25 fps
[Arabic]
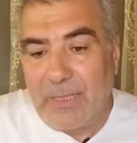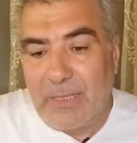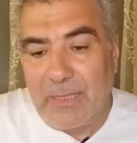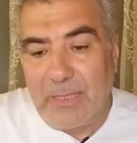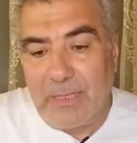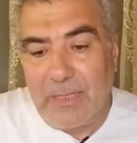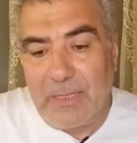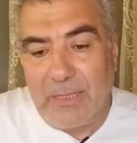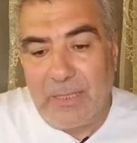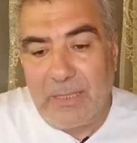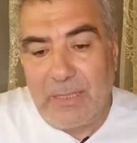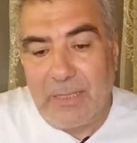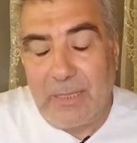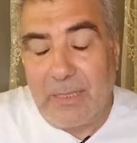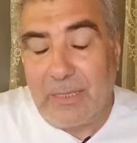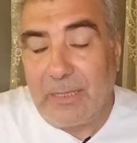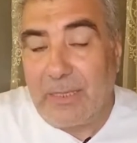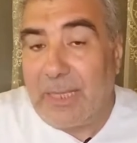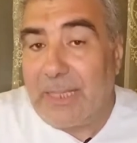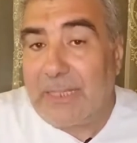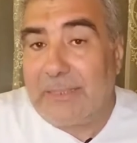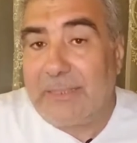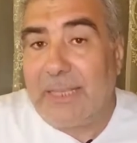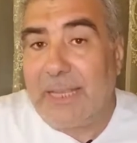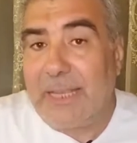آه،
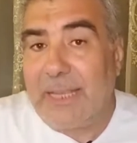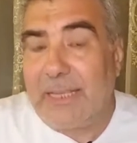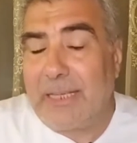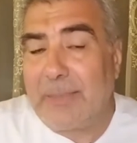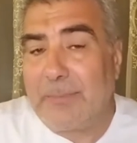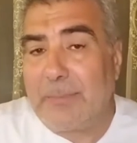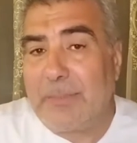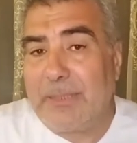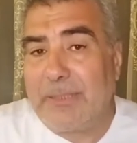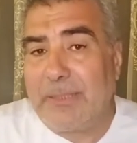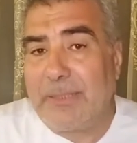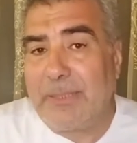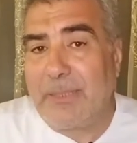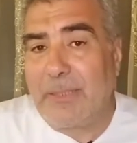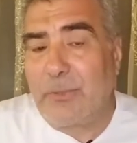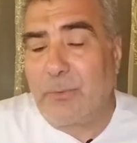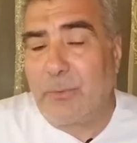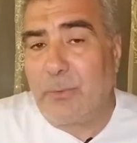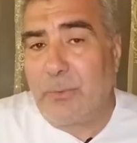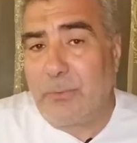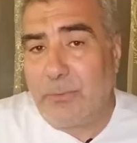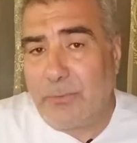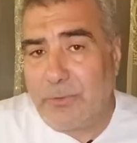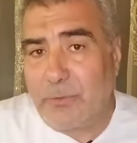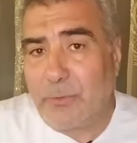الله تعالى ماذا
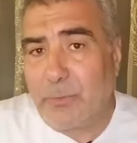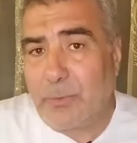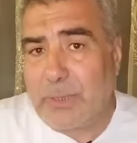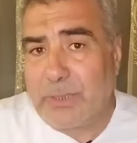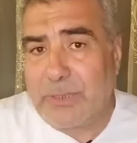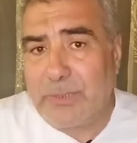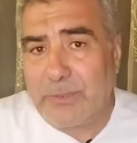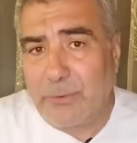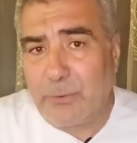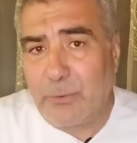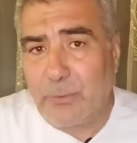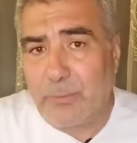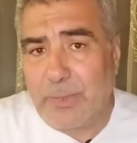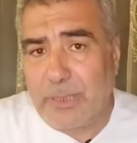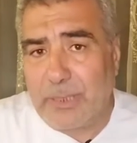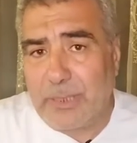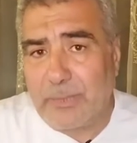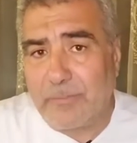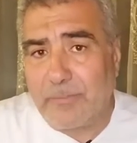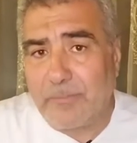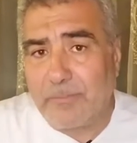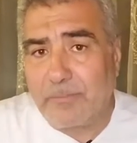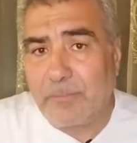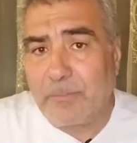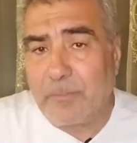يقول في سورة الزمر
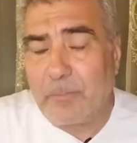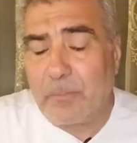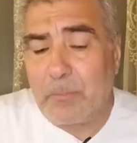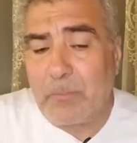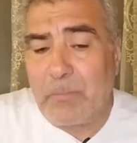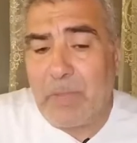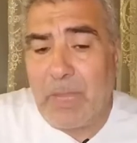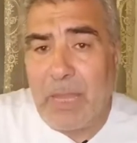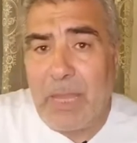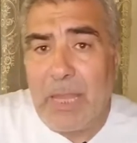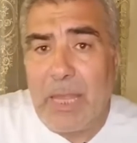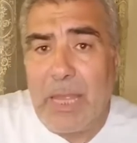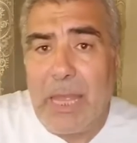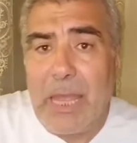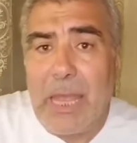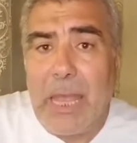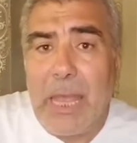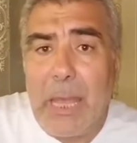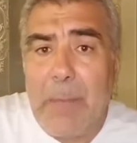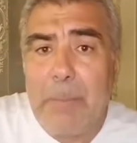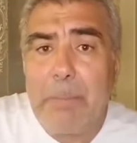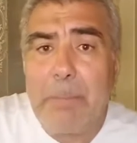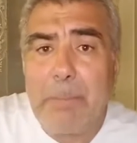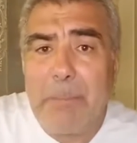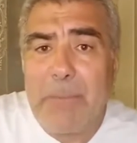
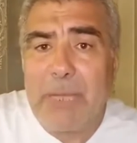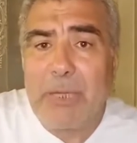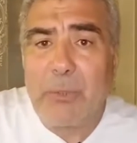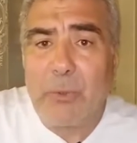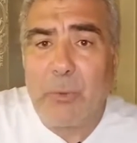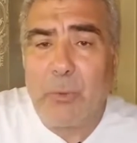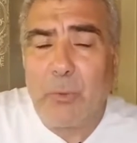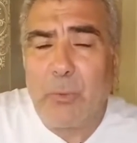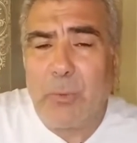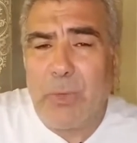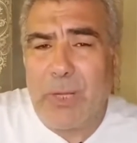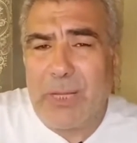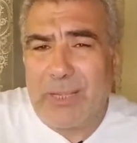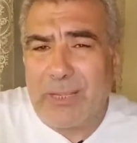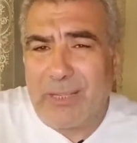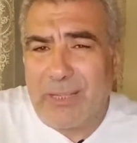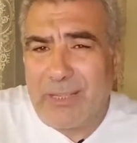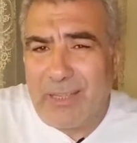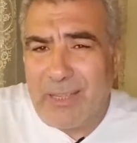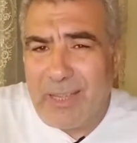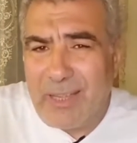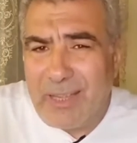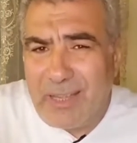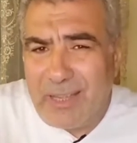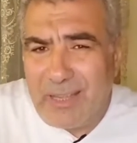أمن هو
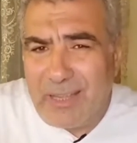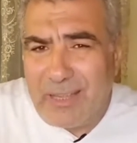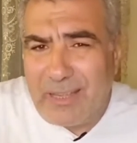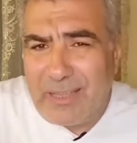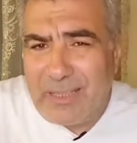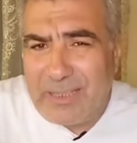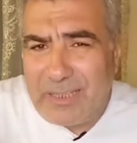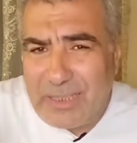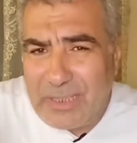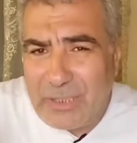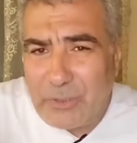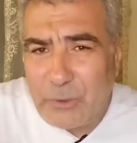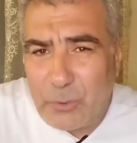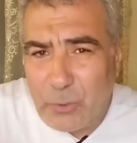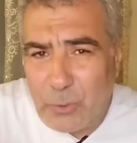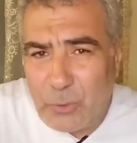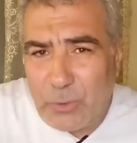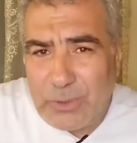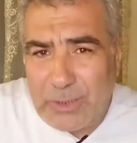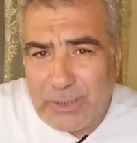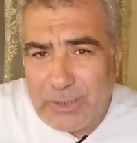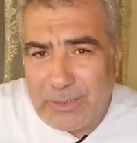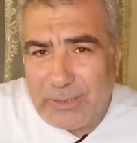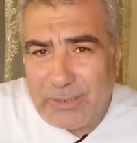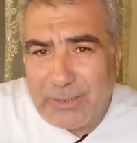قانت
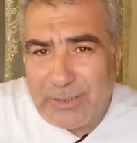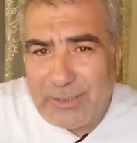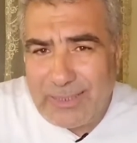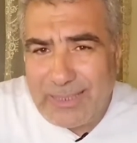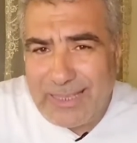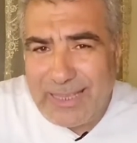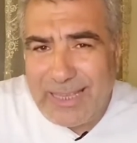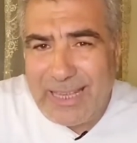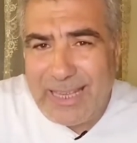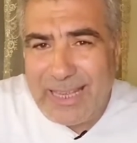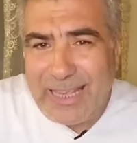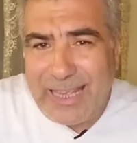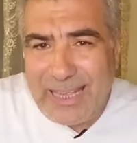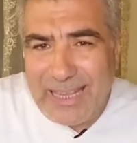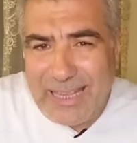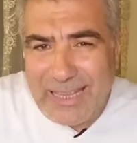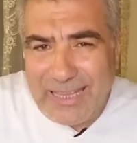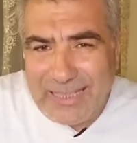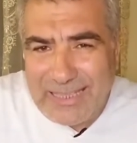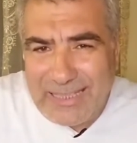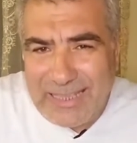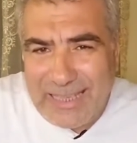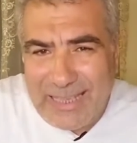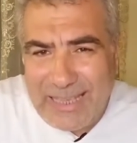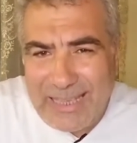
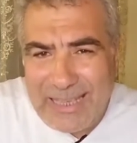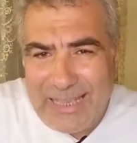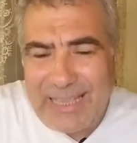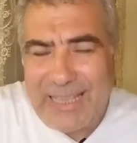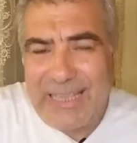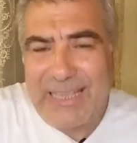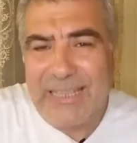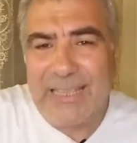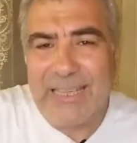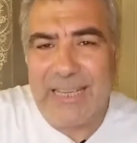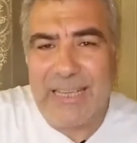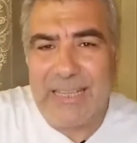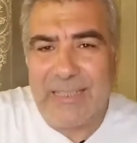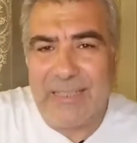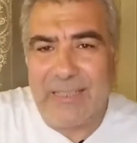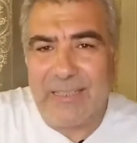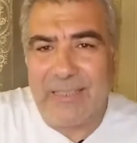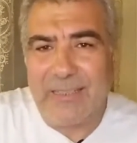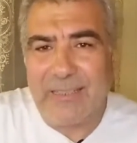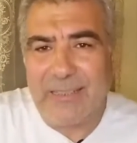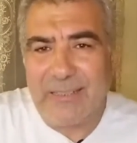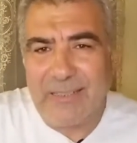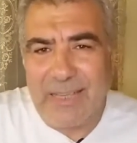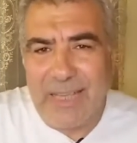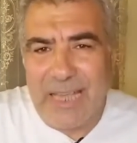آناء
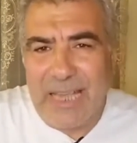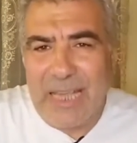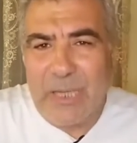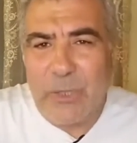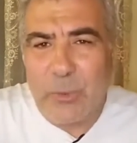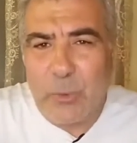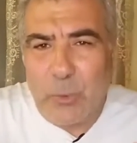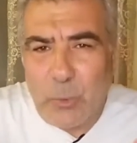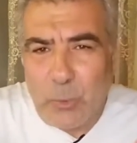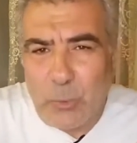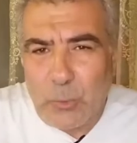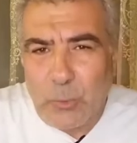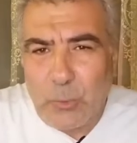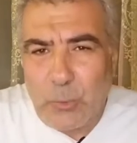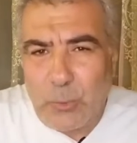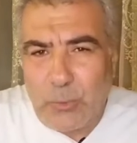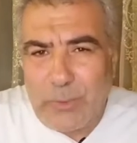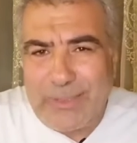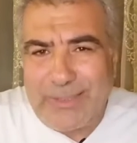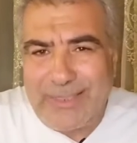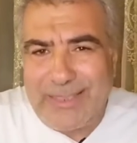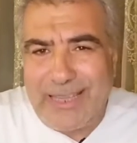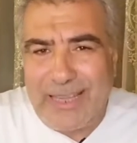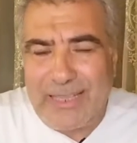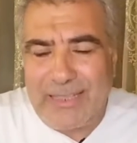الليل
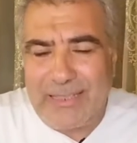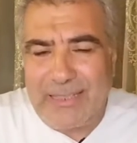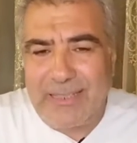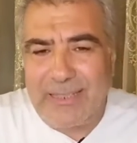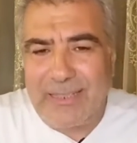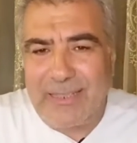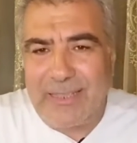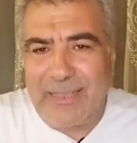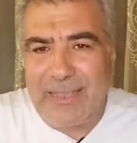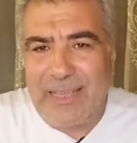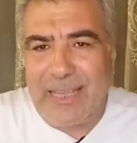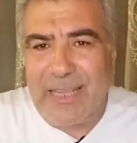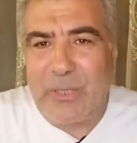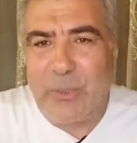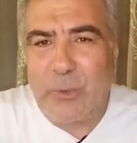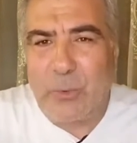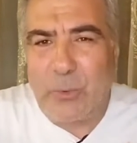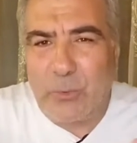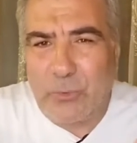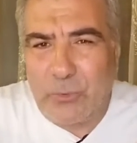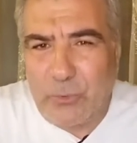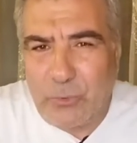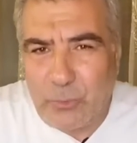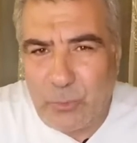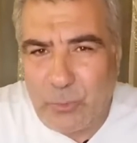القنوت يعني
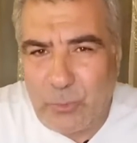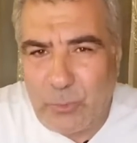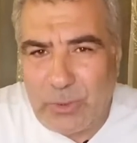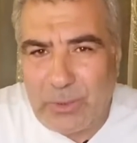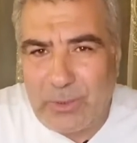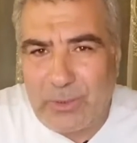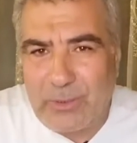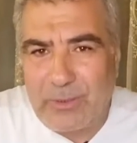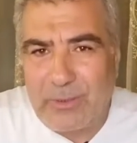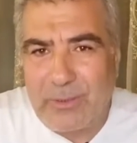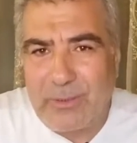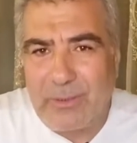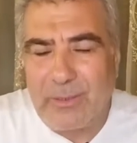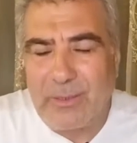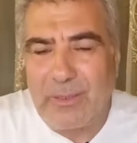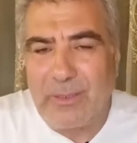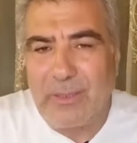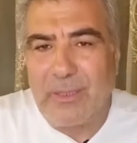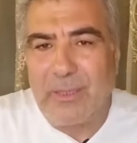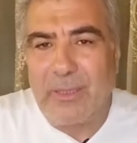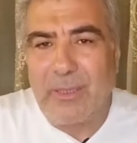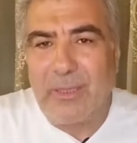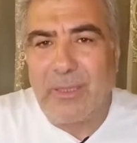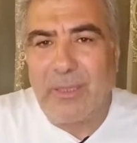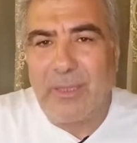الخشوع
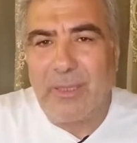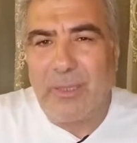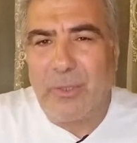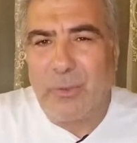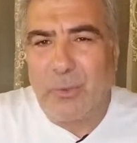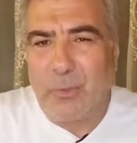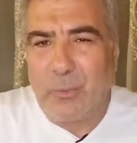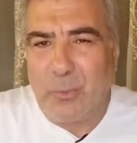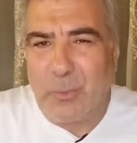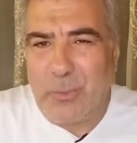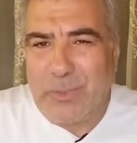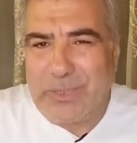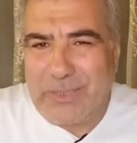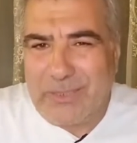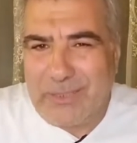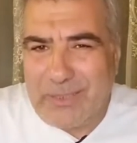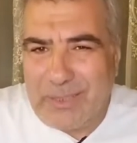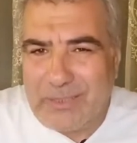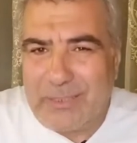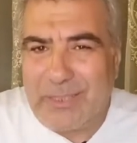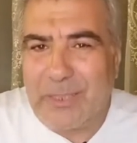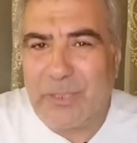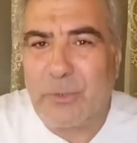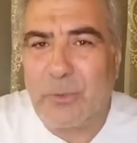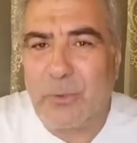
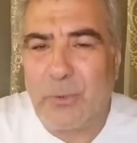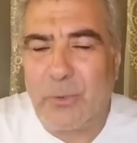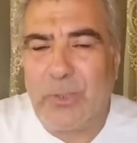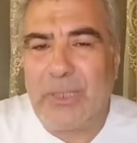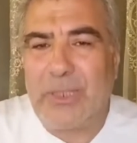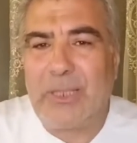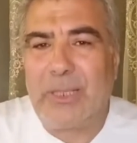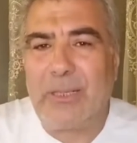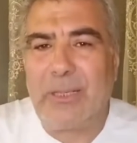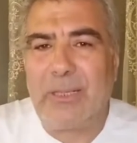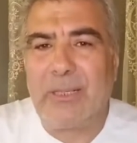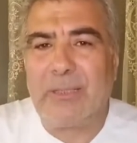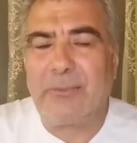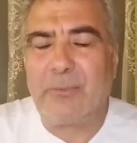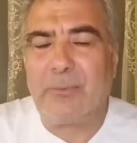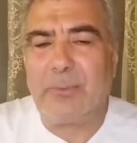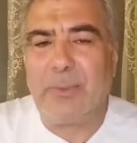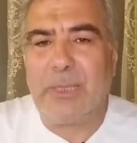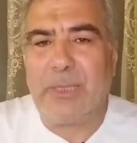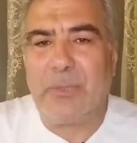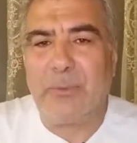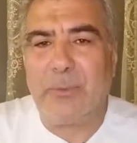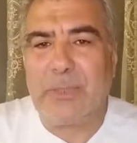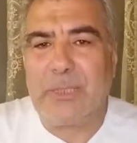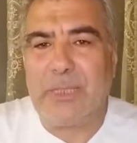والتضرع الى الله
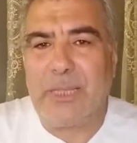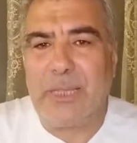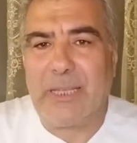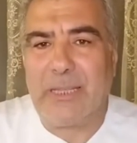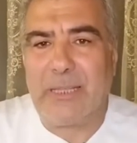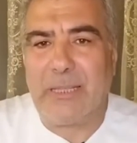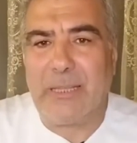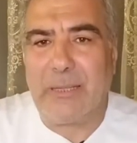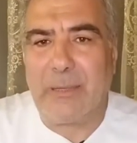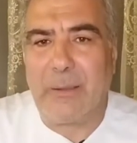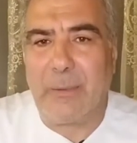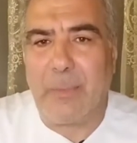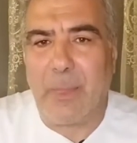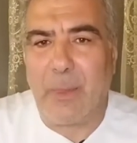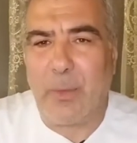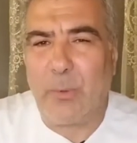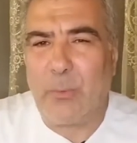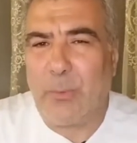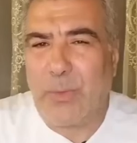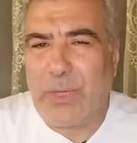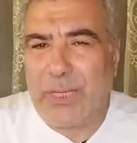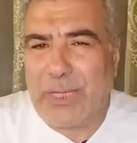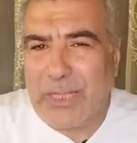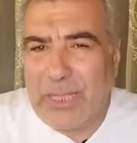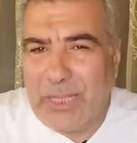سبحانه وتعالى
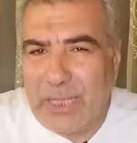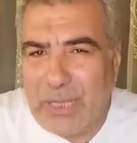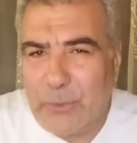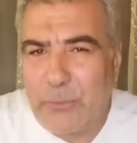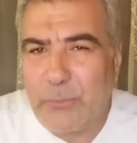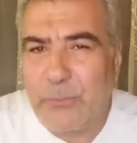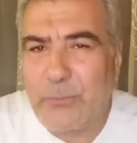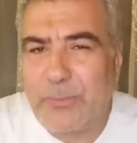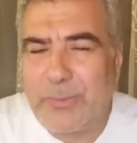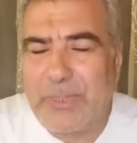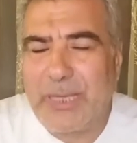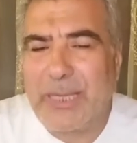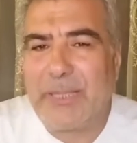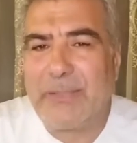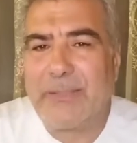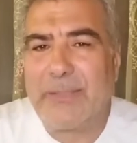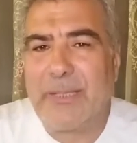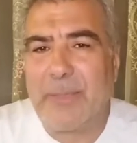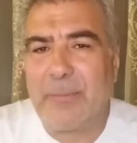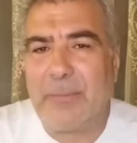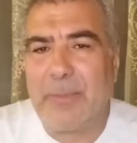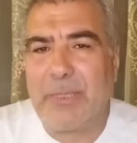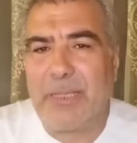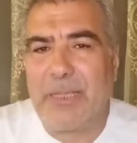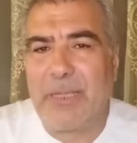والخوف من
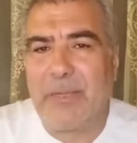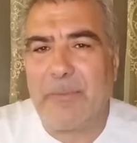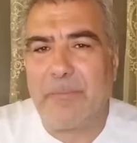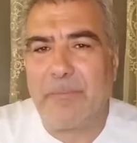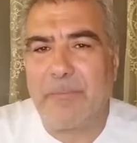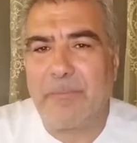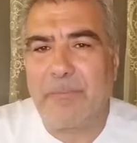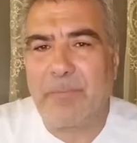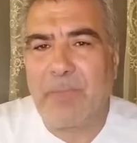عذاب الله